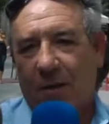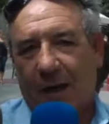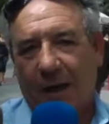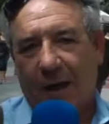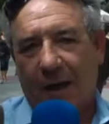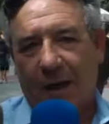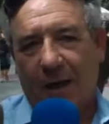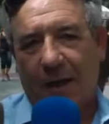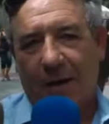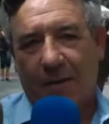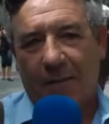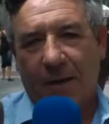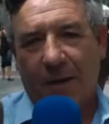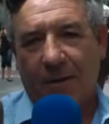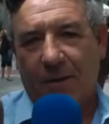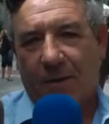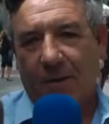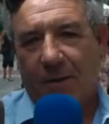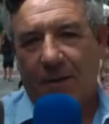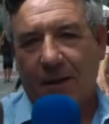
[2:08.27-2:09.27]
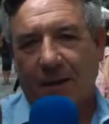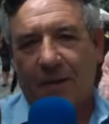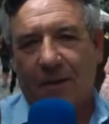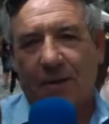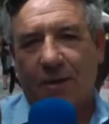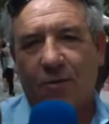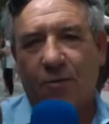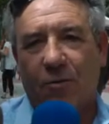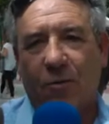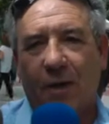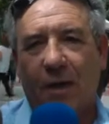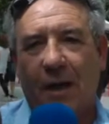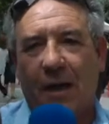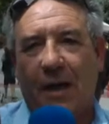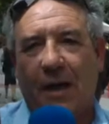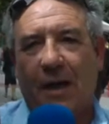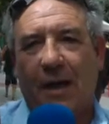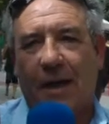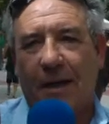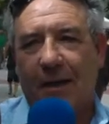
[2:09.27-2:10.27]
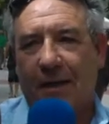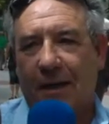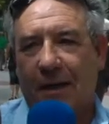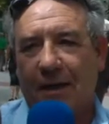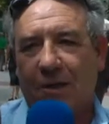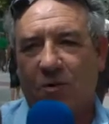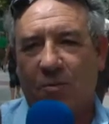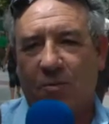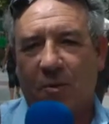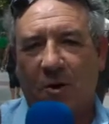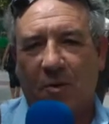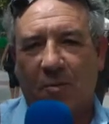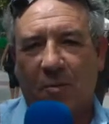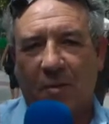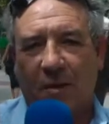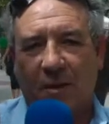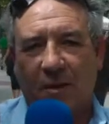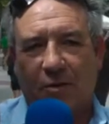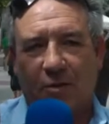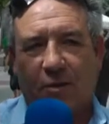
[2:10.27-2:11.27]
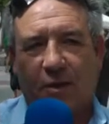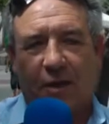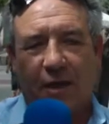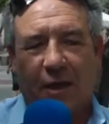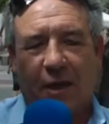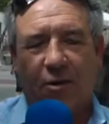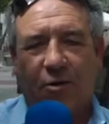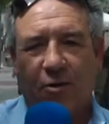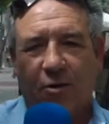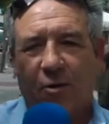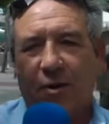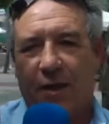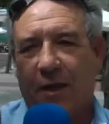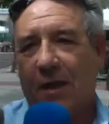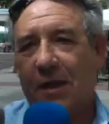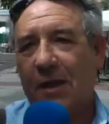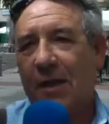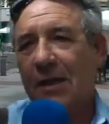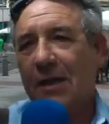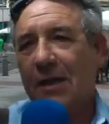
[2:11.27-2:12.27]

El villanovense sin duda está en su mejor momento. Este año eh,